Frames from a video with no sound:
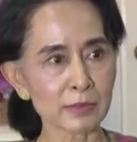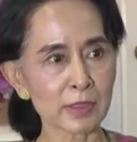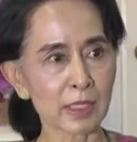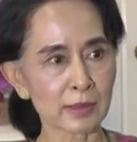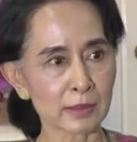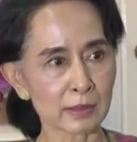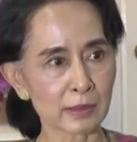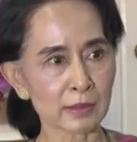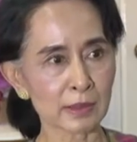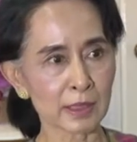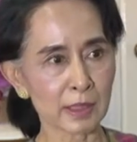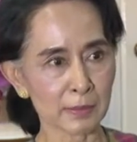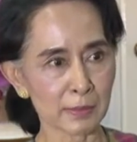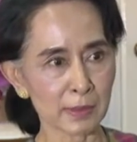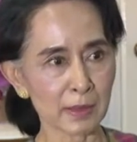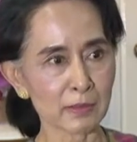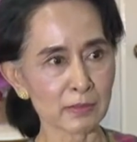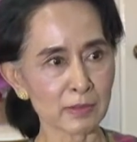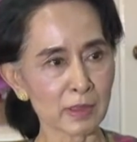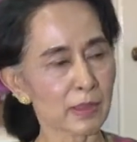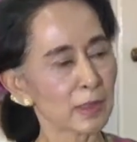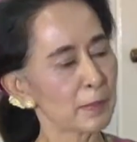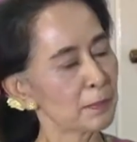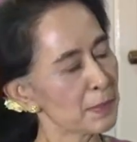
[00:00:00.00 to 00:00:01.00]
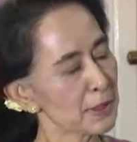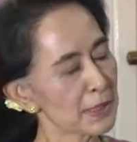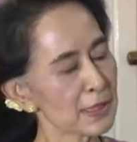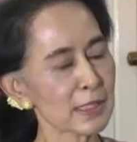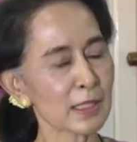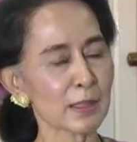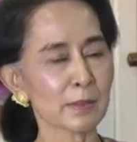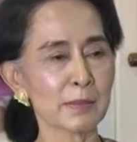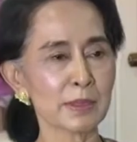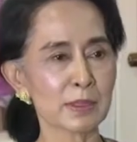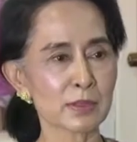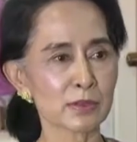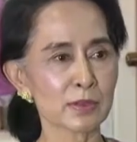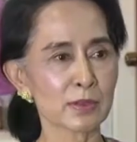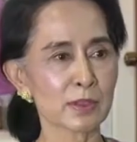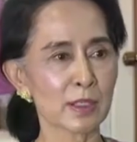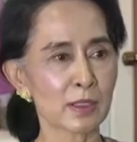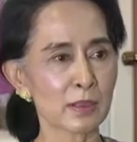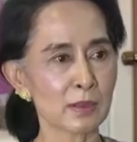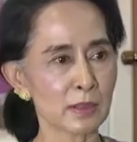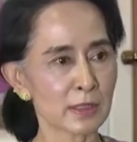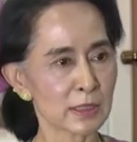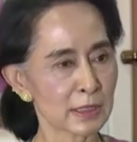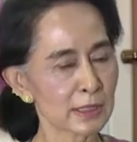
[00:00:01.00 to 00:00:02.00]
我们从未指望能轻而易
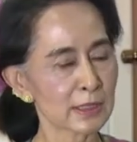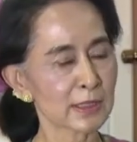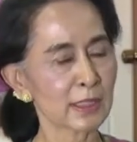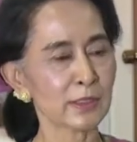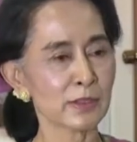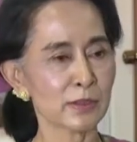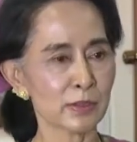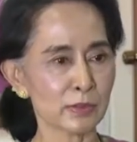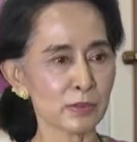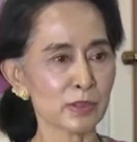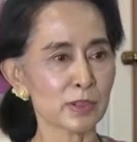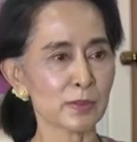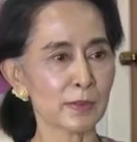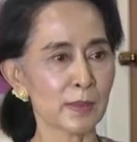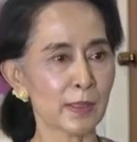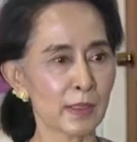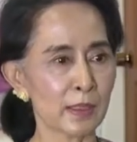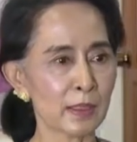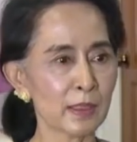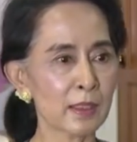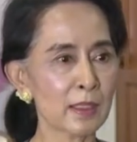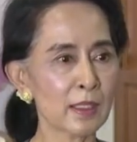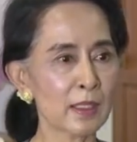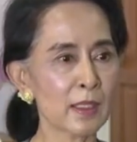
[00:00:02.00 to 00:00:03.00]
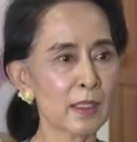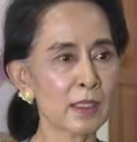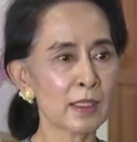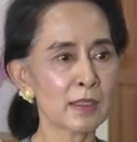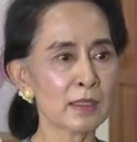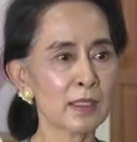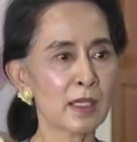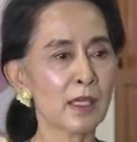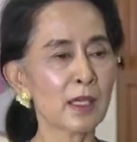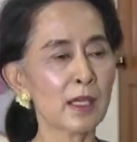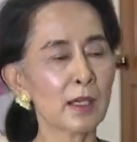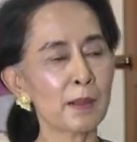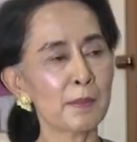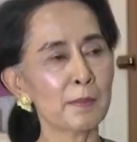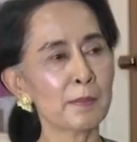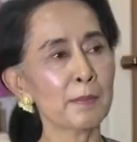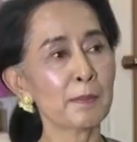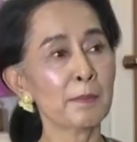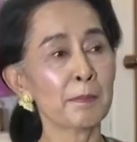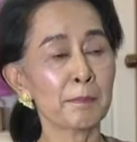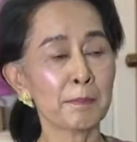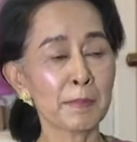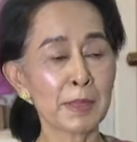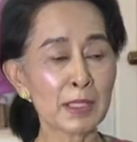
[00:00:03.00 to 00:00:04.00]
举获得成功，但坚信
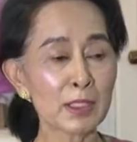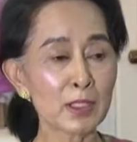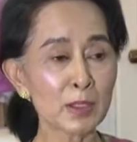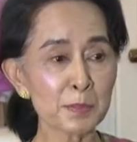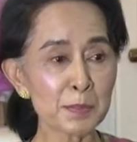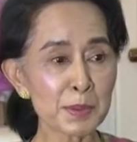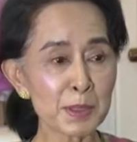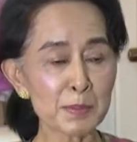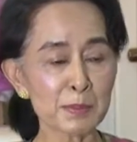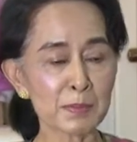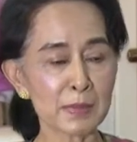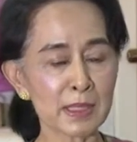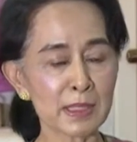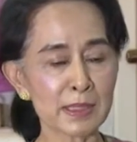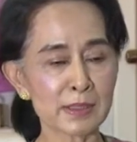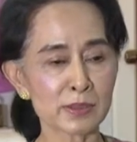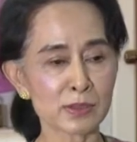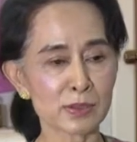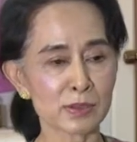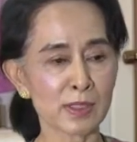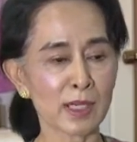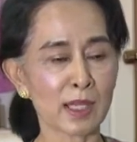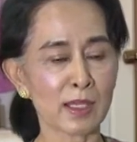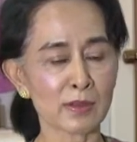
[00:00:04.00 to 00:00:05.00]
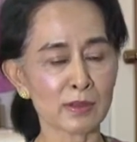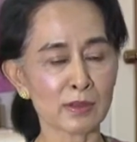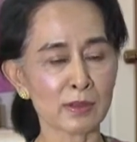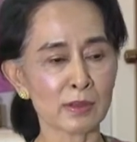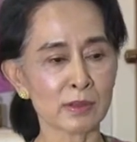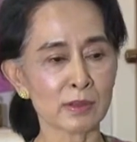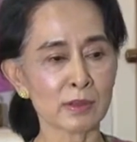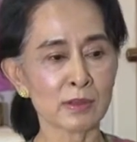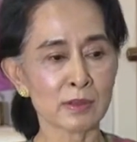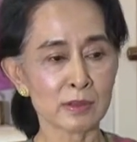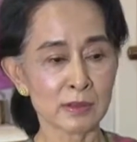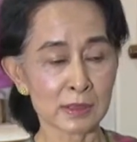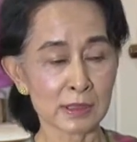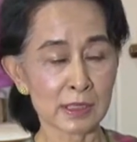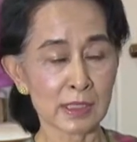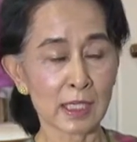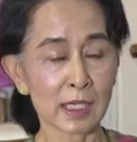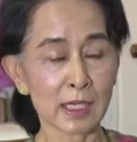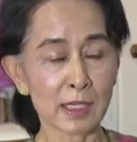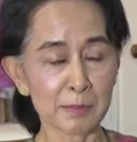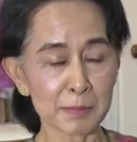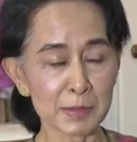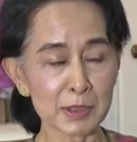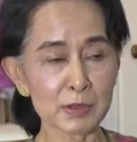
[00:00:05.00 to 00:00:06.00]
此举是有可能的。问
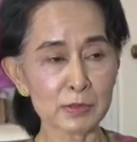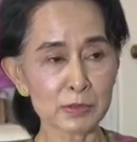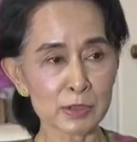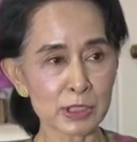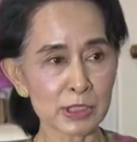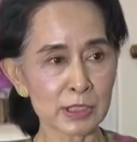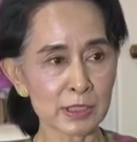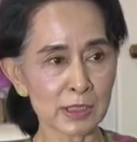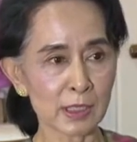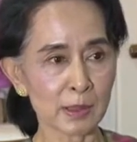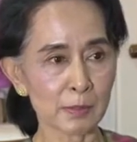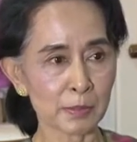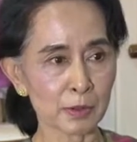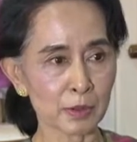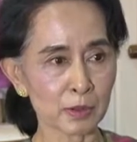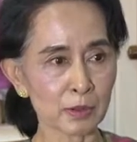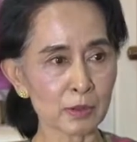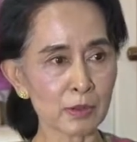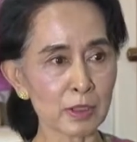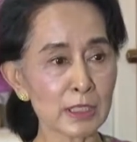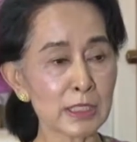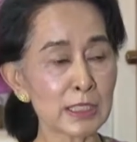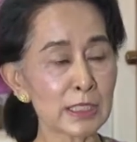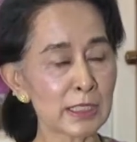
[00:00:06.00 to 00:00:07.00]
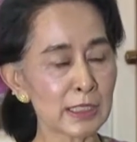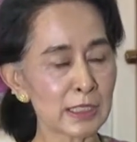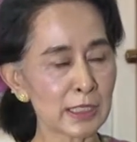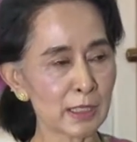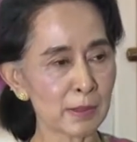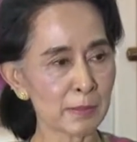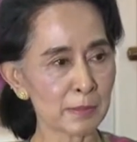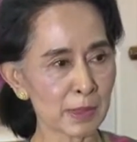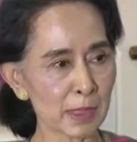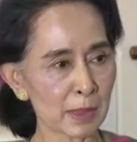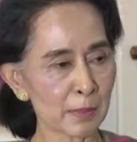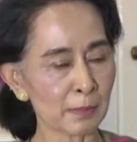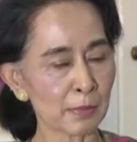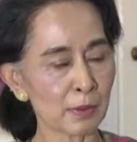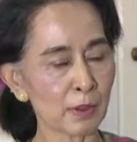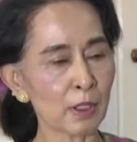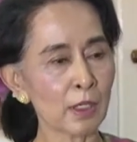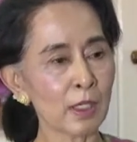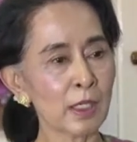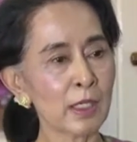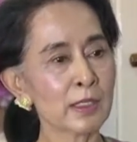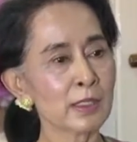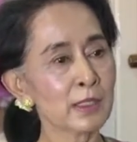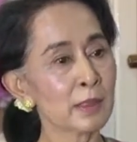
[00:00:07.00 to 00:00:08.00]
题是什么时候？宪法修
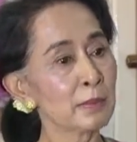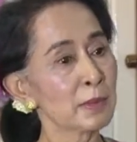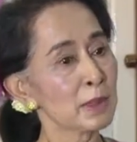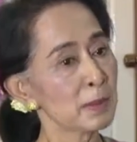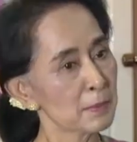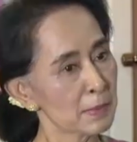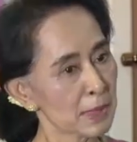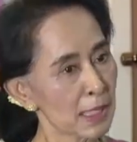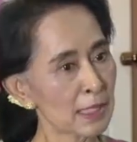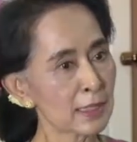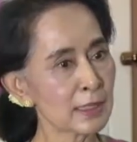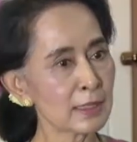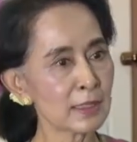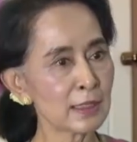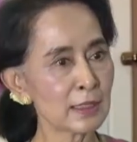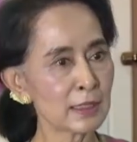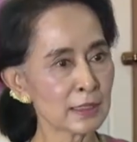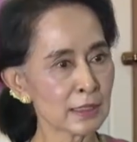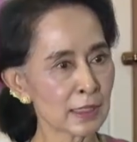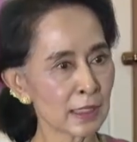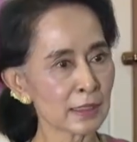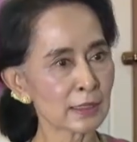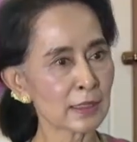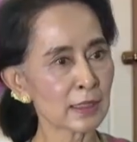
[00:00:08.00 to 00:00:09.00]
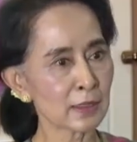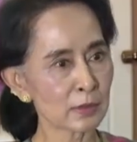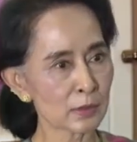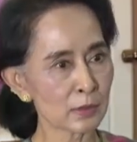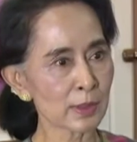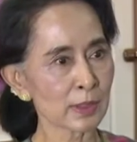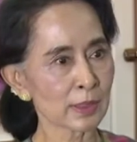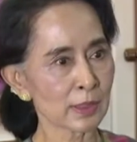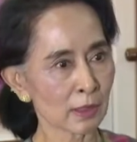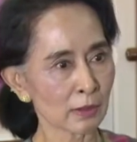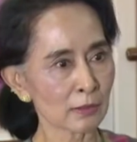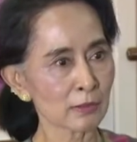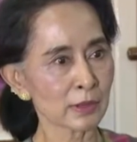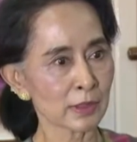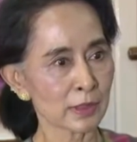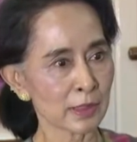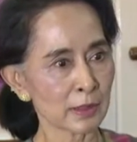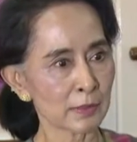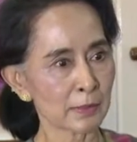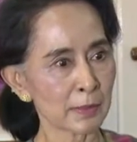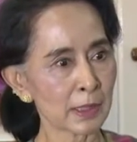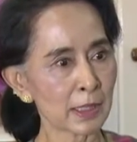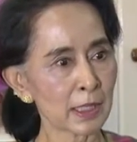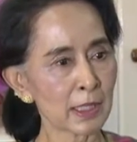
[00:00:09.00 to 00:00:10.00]
改的越早，对国家就越
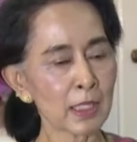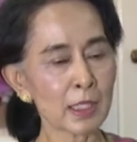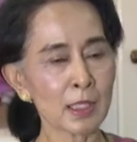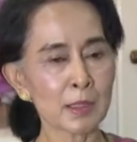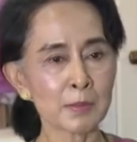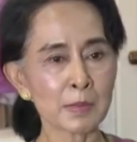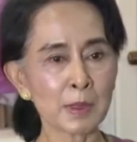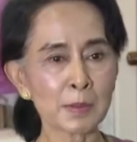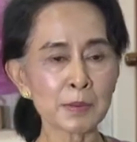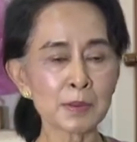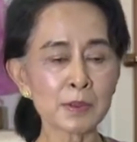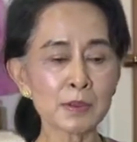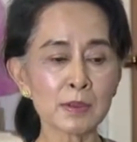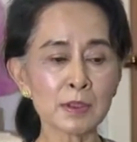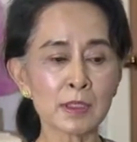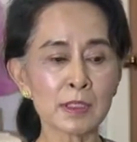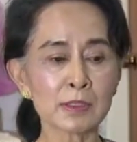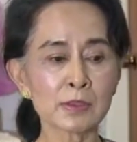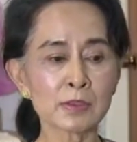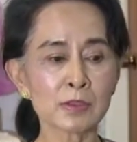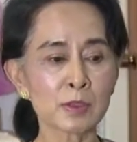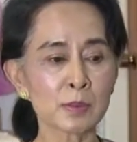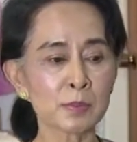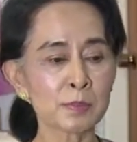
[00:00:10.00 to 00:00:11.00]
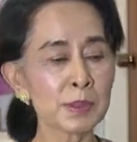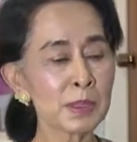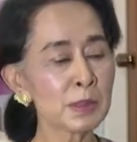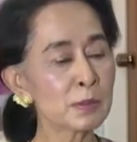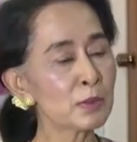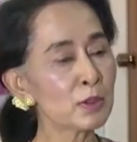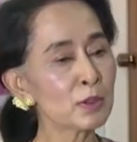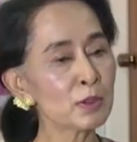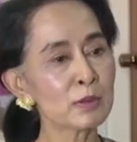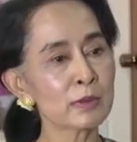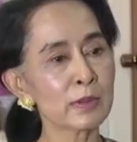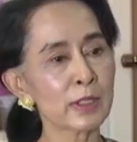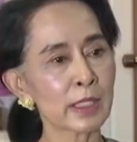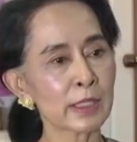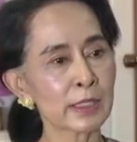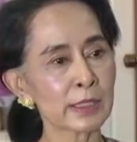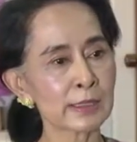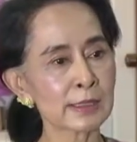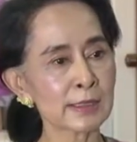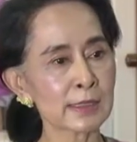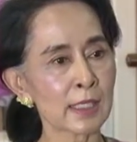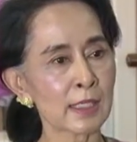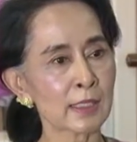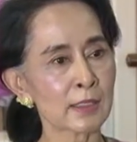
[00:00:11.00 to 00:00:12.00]
好。为了国家的进步，我们需
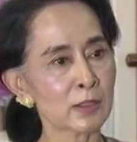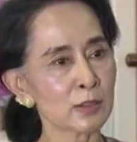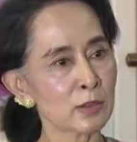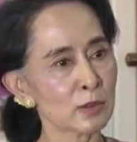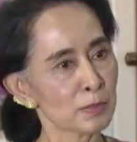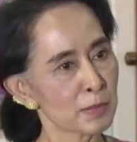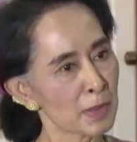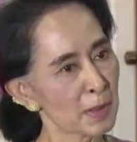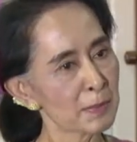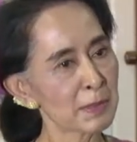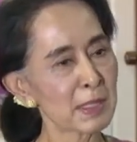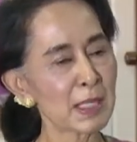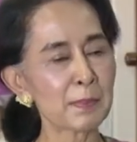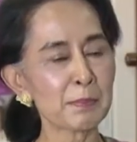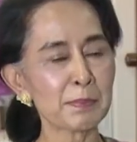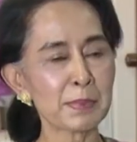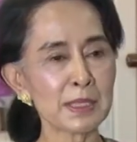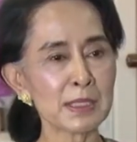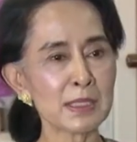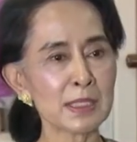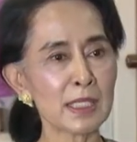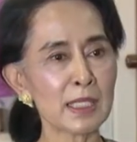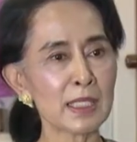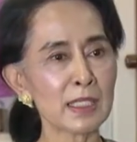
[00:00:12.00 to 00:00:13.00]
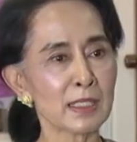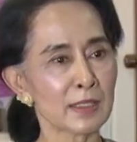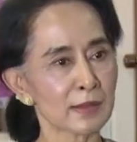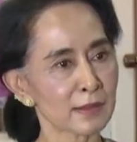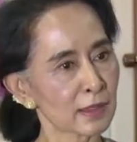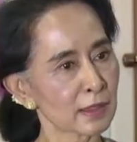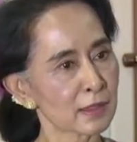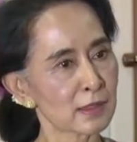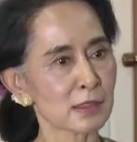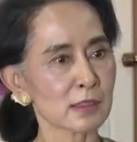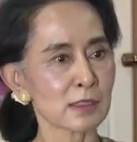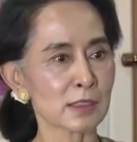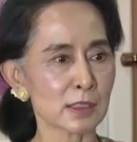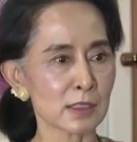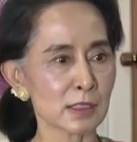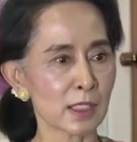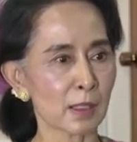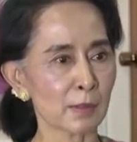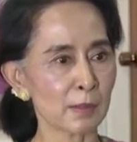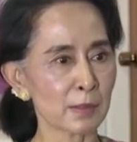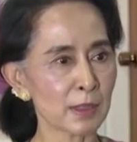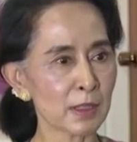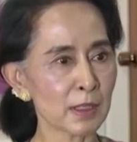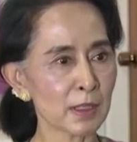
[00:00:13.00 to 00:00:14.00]
要拿出改变一切旧习的
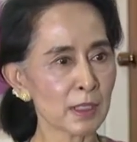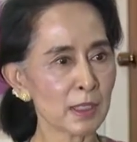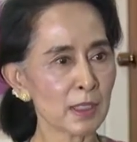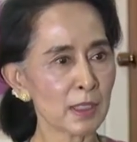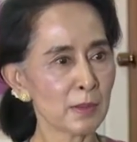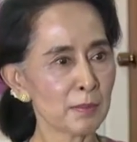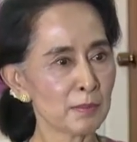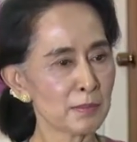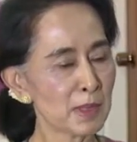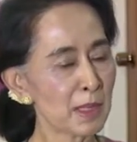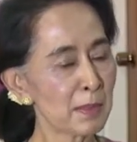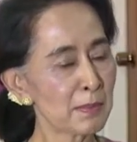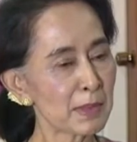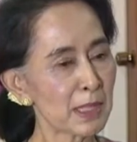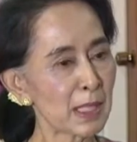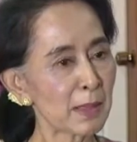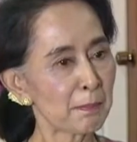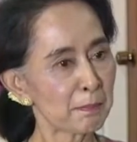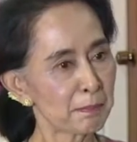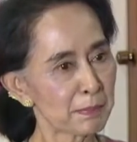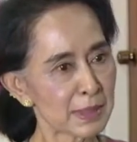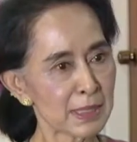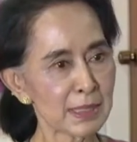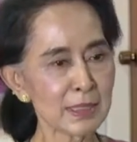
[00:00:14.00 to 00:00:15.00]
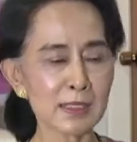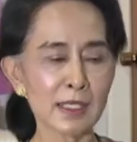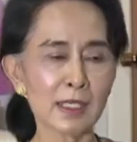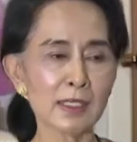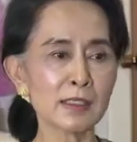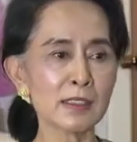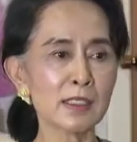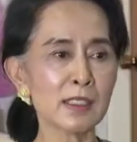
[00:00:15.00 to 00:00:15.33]
勇气和能力。